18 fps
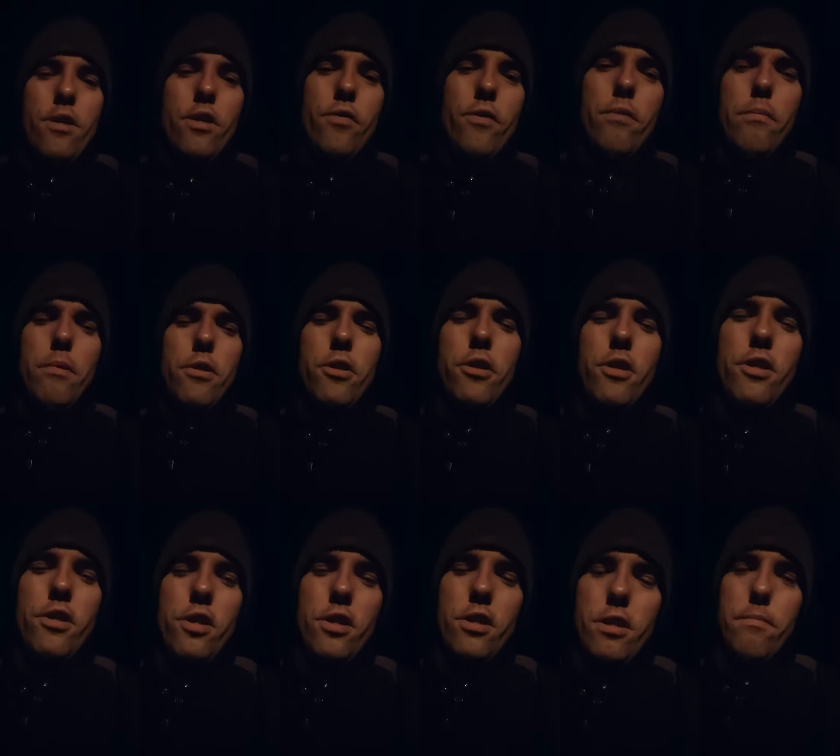Czy wy
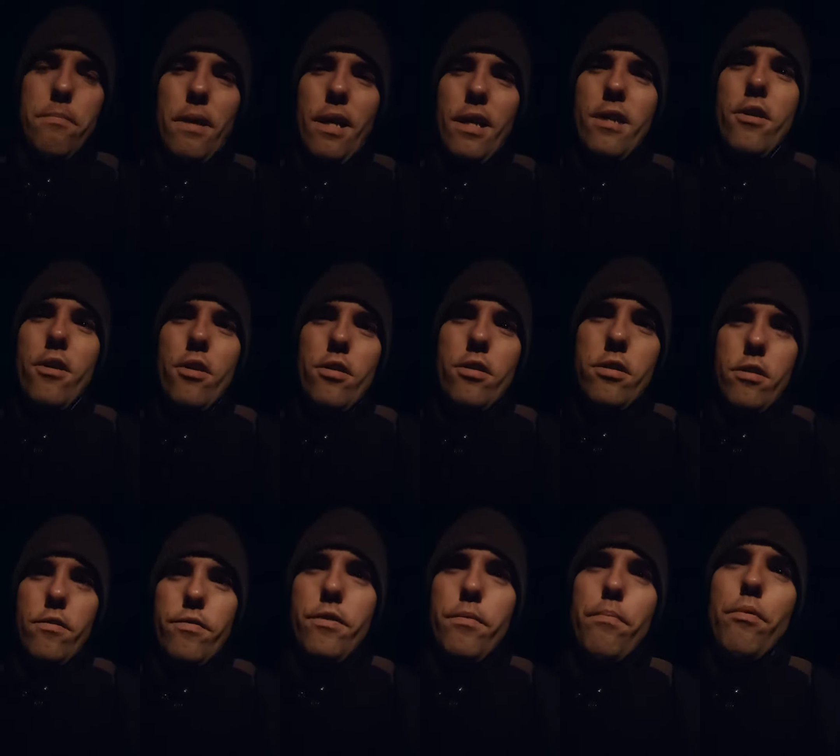myślicie, że
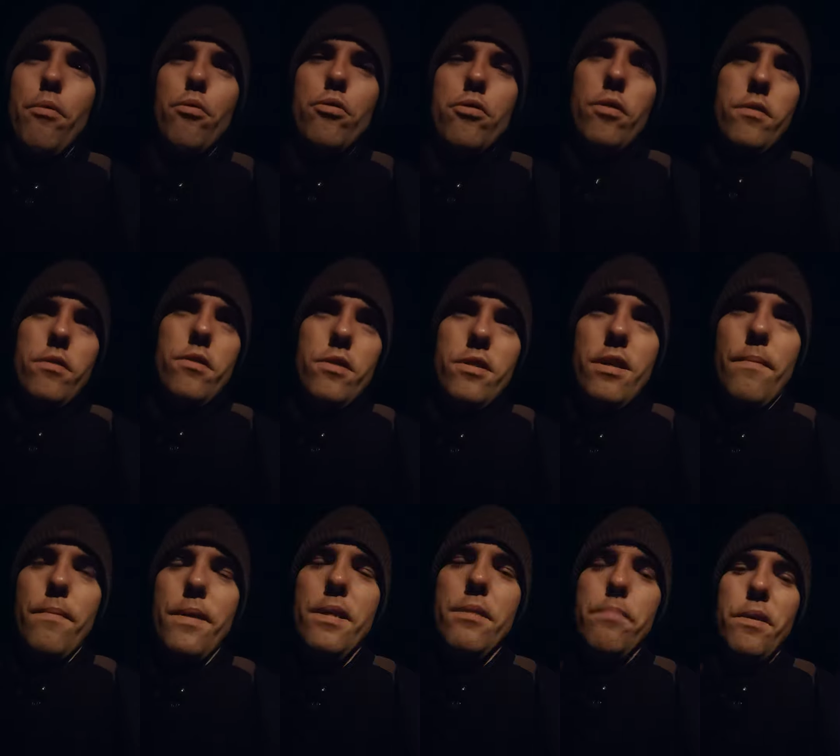Microsoft Pluton to
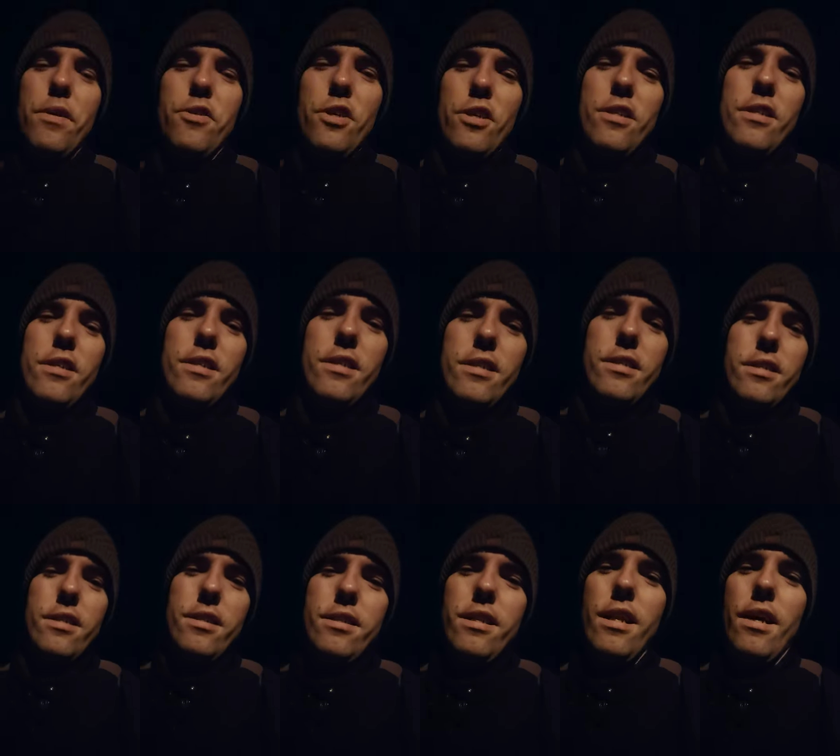zabezpieczenie
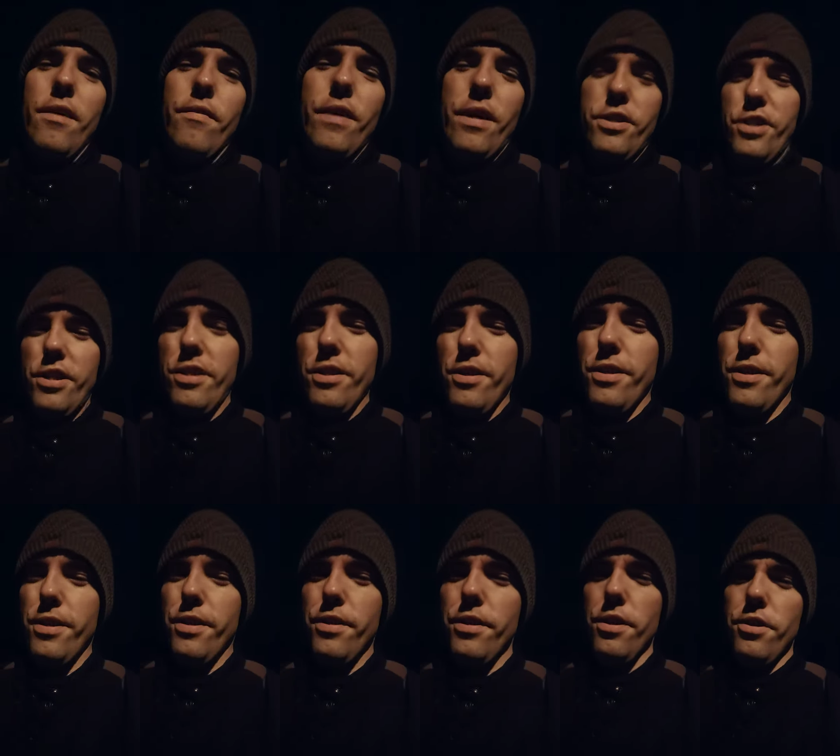jest dla waszej
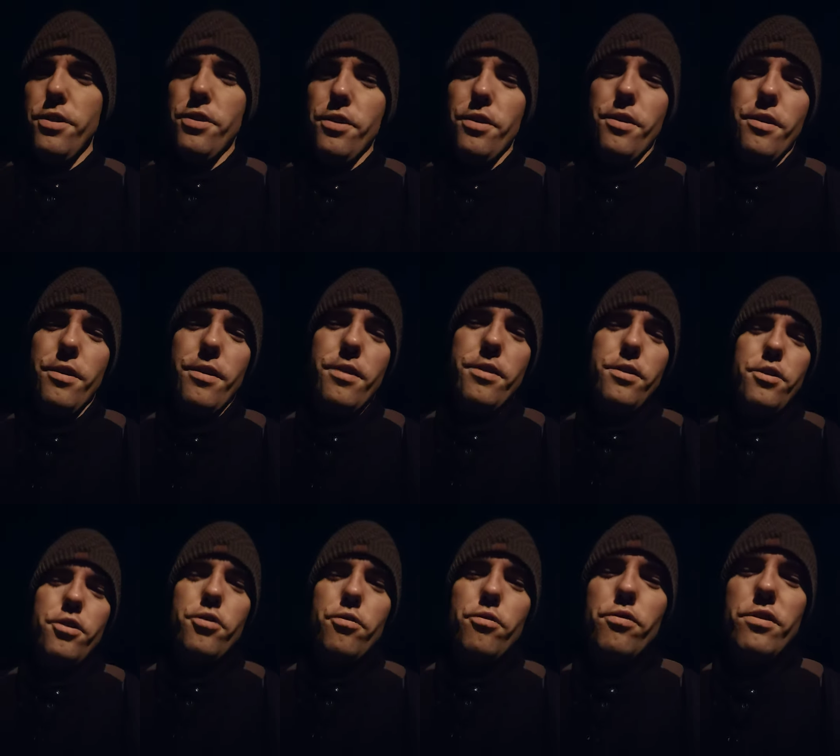ochrony, czy
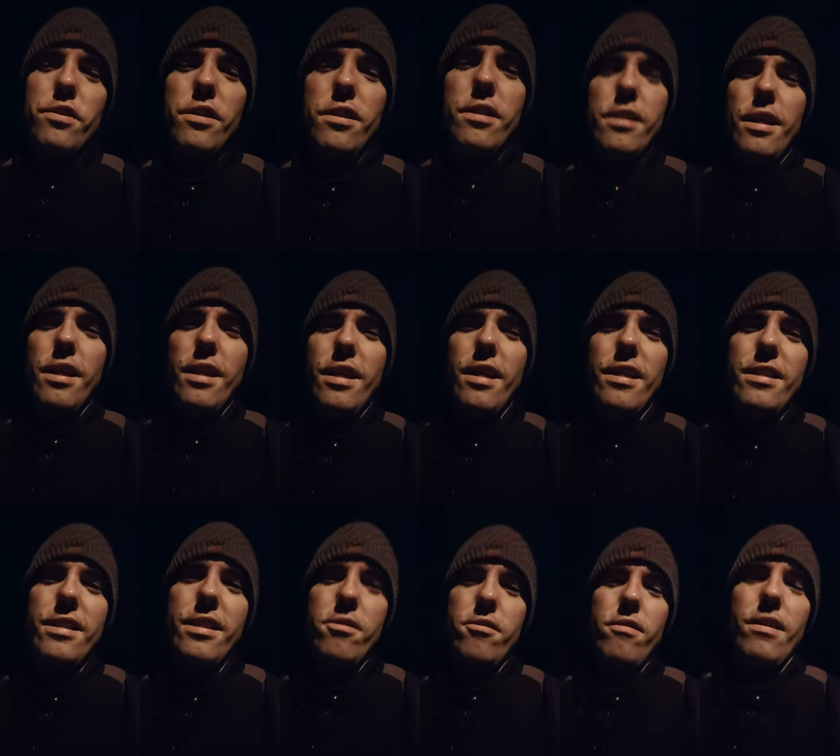ochrony sztucznej
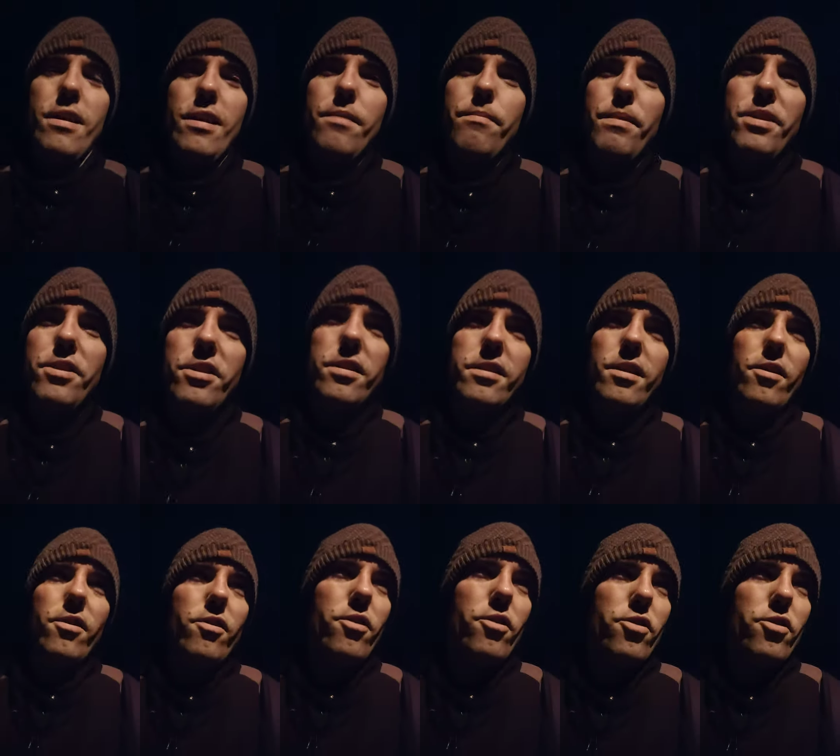inteligencji, która będzie z tego